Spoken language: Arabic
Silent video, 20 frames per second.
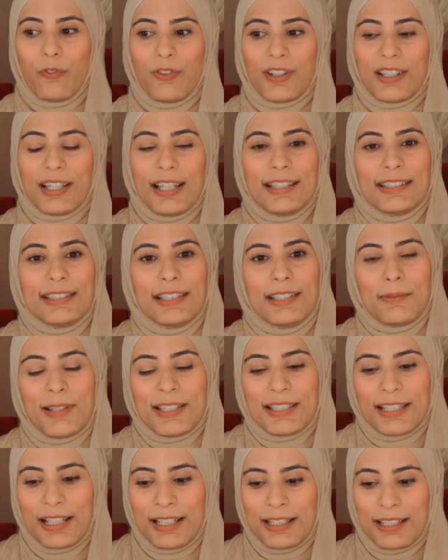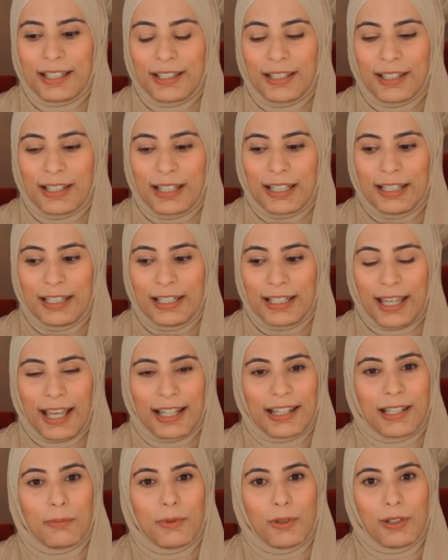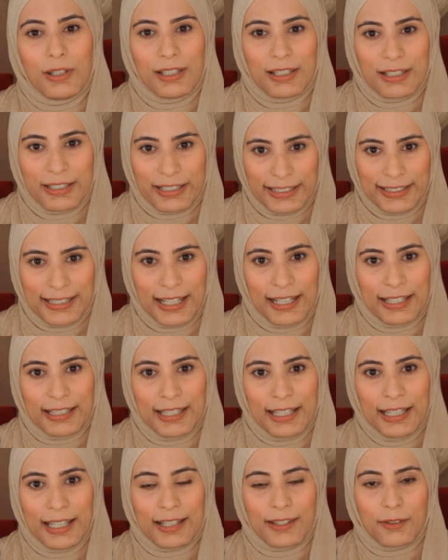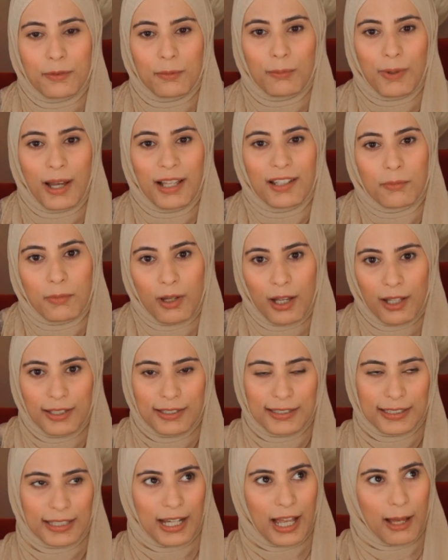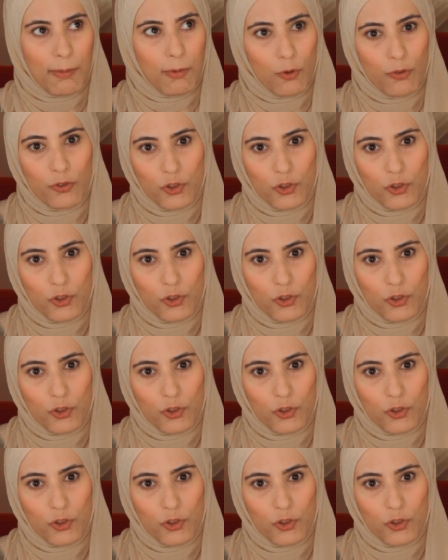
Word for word: فتحس ان مثلا ان اللي كتب الرساله ديت بعد ما خلص اللي عمله